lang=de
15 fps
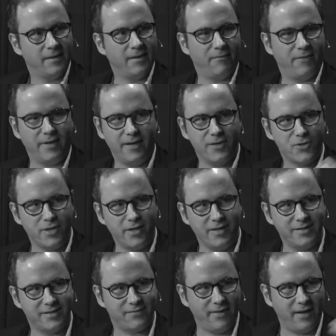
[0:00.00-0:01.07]
Da war der
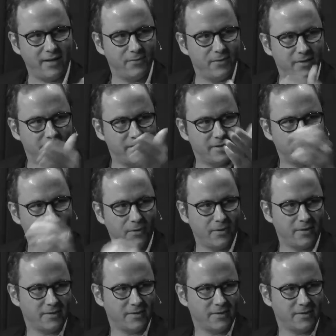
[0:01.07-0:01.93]
Journalist weg und dann ist er auch